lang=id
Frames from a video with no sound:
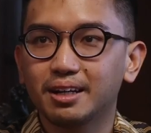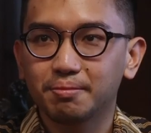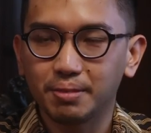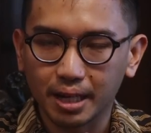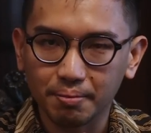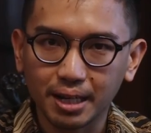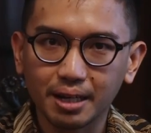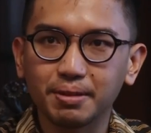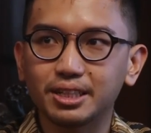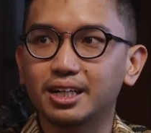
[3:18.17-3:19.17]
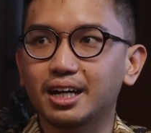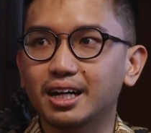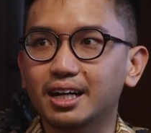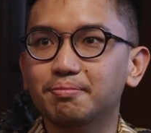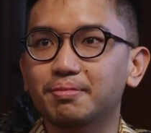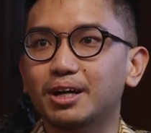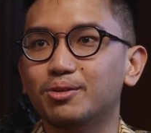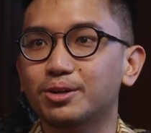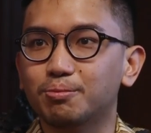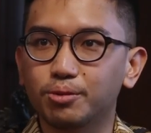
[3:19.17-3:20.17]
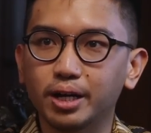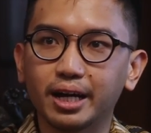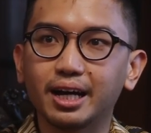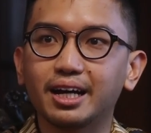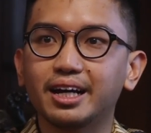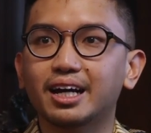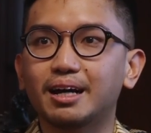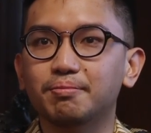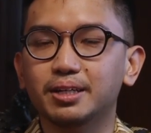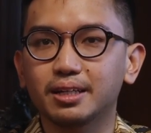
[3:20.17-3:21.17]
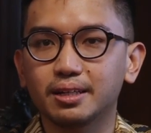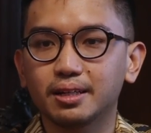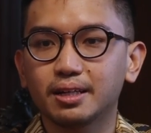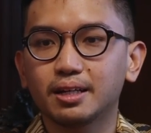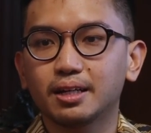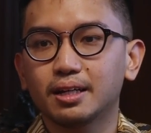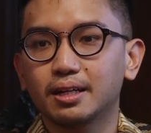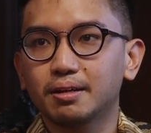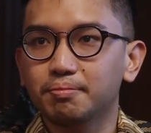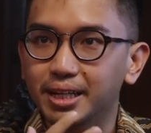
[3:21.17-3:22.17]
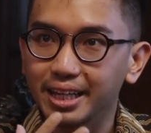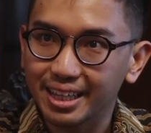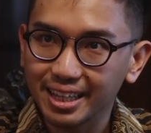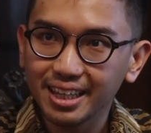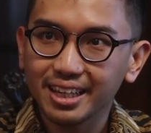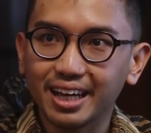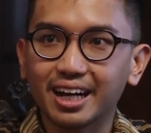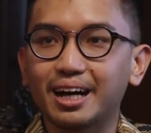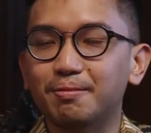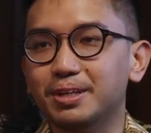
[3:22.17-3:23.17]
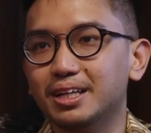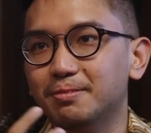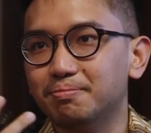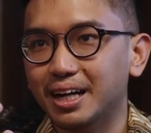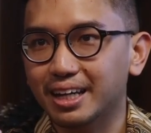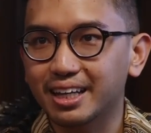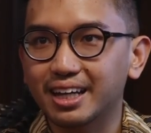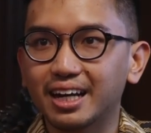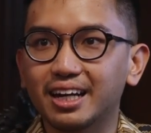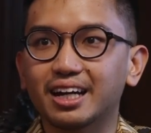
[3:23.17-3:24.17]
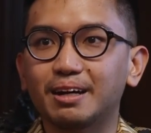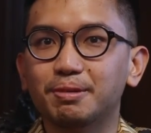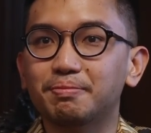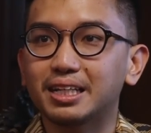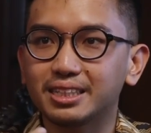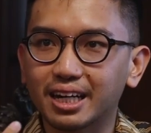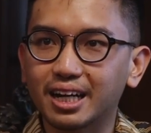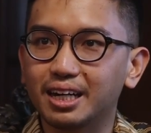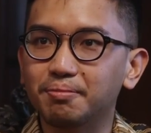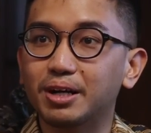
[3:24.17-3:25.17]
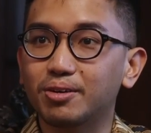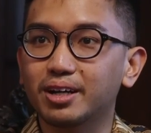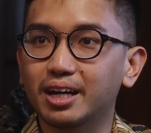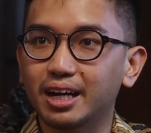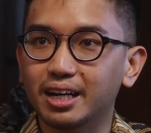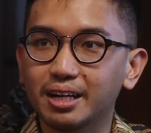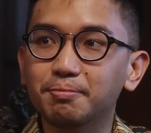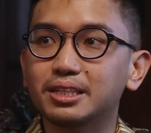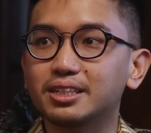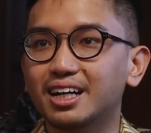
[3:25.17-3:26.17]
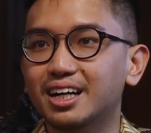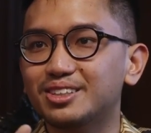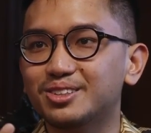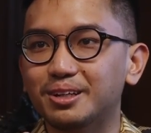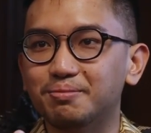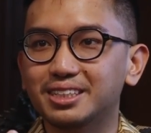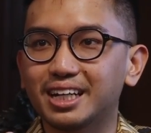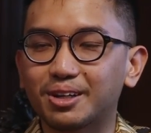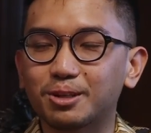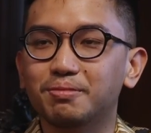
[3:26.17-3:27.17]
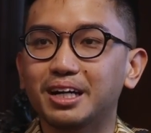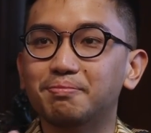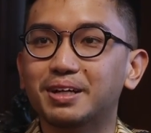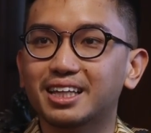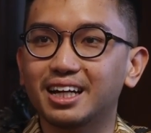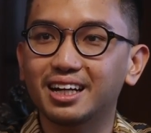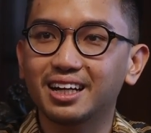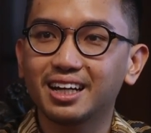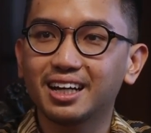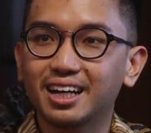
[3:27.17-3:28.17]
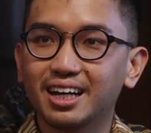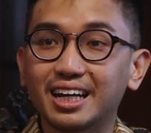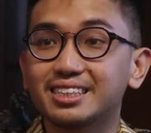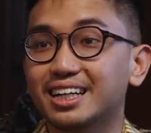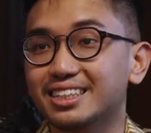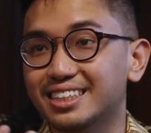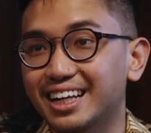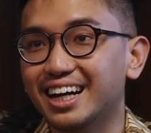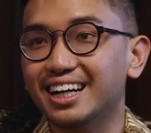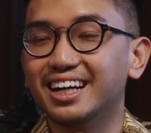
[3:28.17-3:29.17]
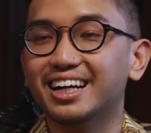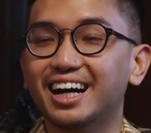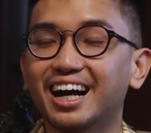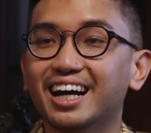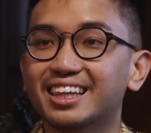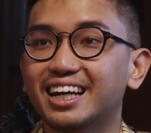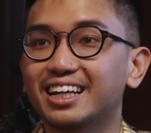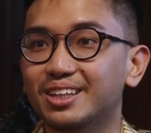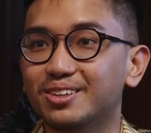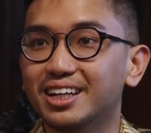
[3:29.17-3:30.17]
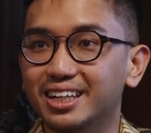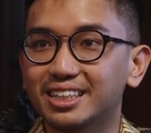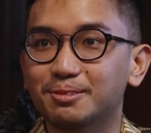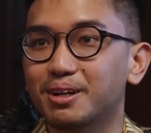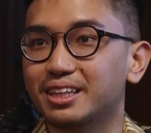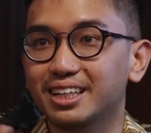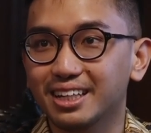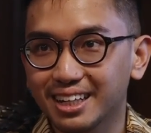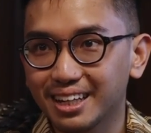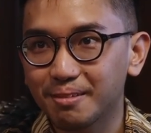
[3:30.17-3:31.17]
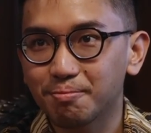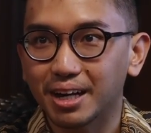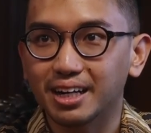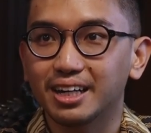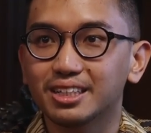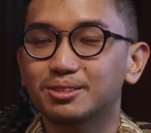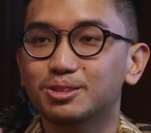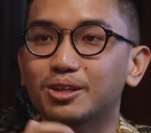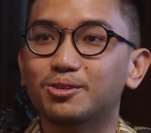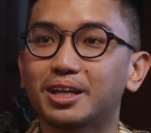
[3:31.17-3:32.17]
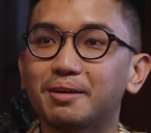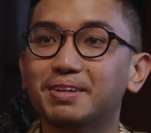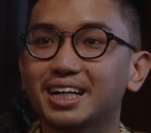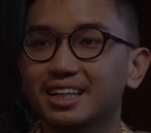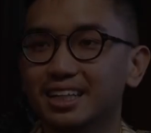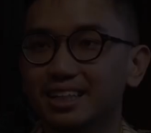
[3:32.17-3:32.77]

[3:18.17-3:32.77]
Bagaimana masyarakat melalui kebudayaan yang kami miliki, yang kami bagikan dan kami pancarkan di negara ini masyarakat juga bisa ikut mendapatkan rasa kesenangan dan kehangatannya itu tadi seperti berada di suatu taman.